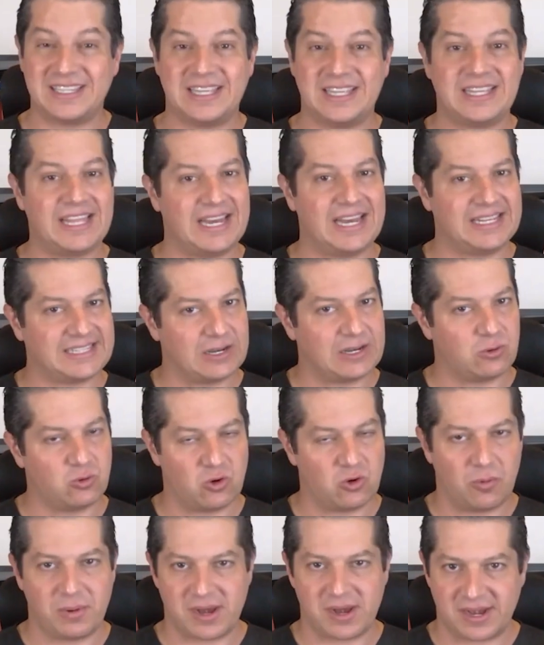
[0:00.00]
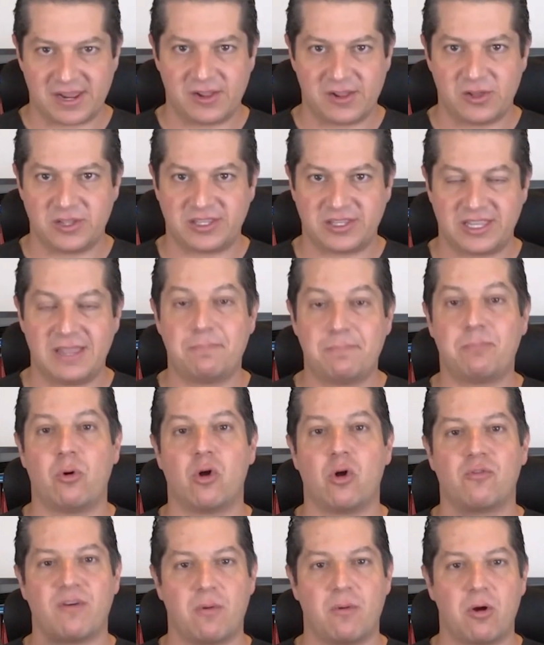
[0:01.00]
Si tienes algún hombre alrededor de ti,
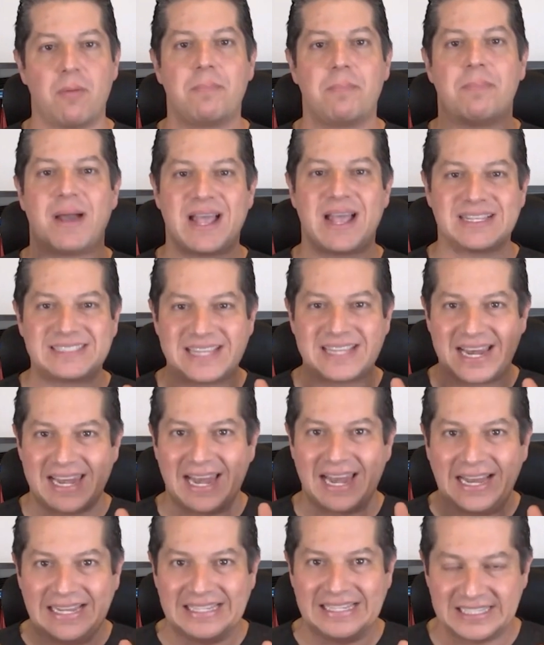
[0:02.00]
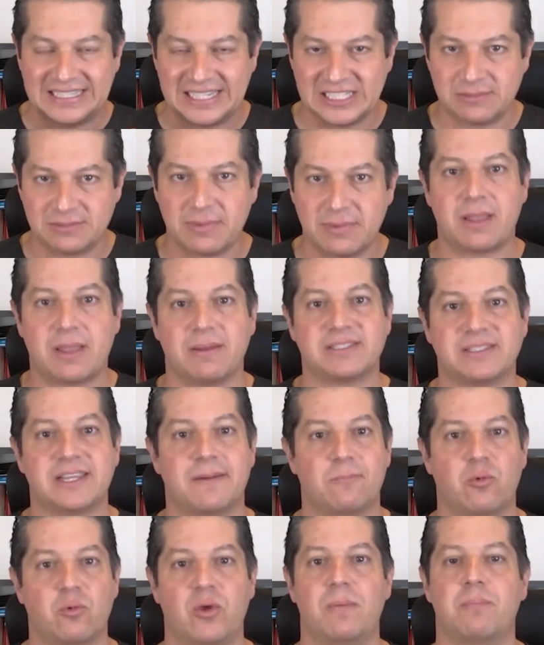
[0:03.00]
por favor, pásale el chisme que va a
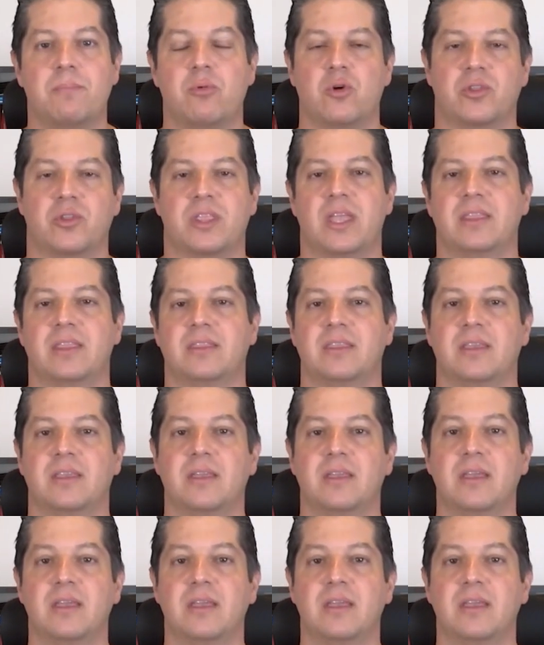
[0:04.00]
ser muy importante.